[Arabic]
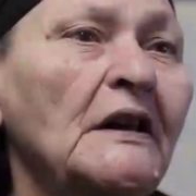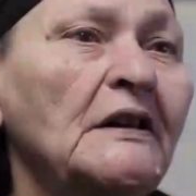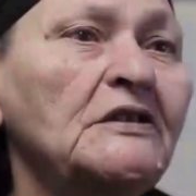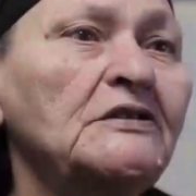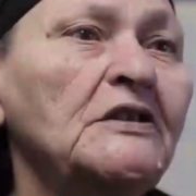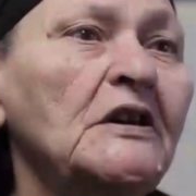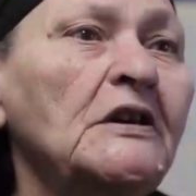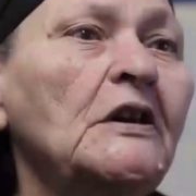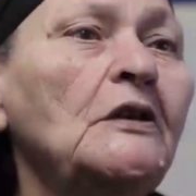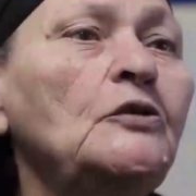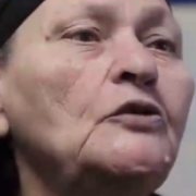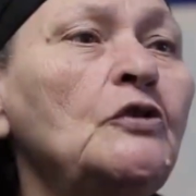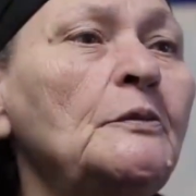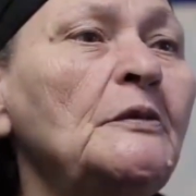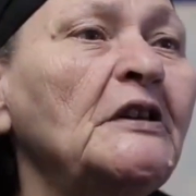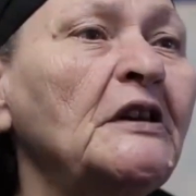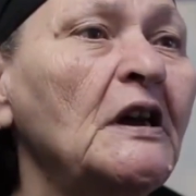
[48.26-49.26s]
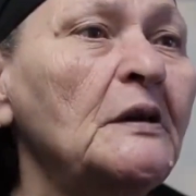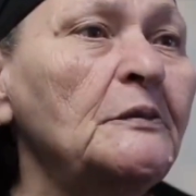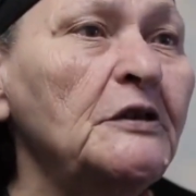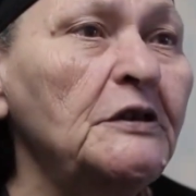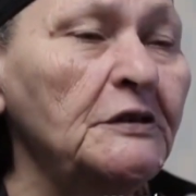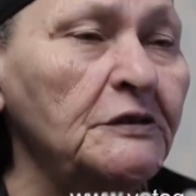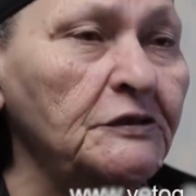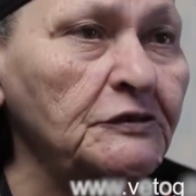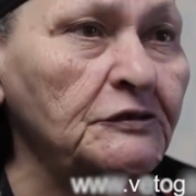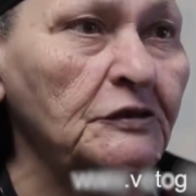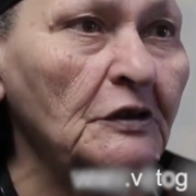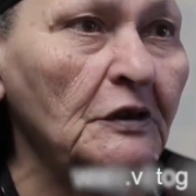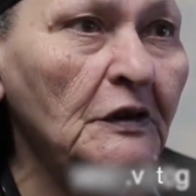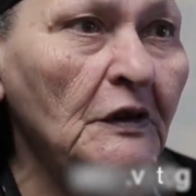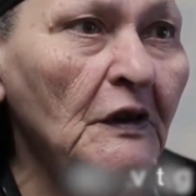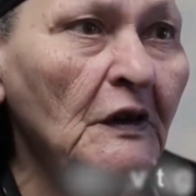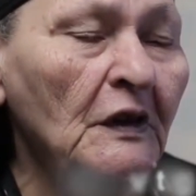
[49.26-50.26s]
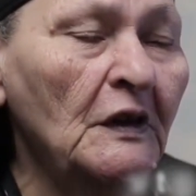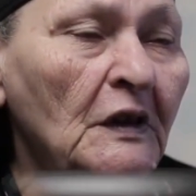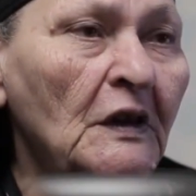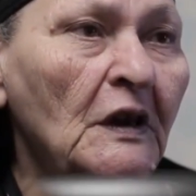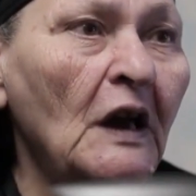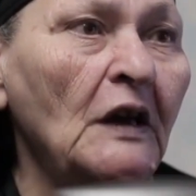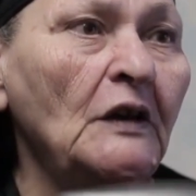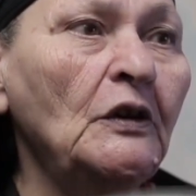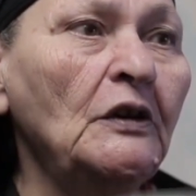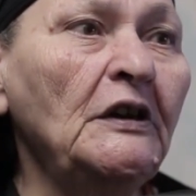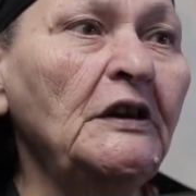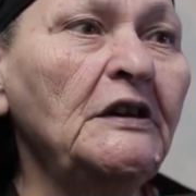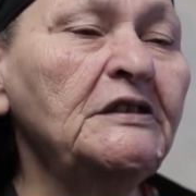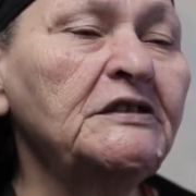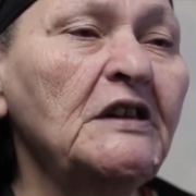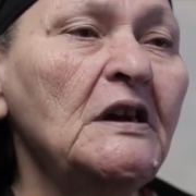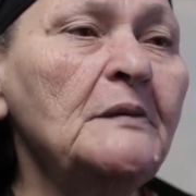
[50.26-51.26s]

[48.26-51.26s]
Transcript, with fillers: انا ده جاله يوم الخميس قال له انا عايز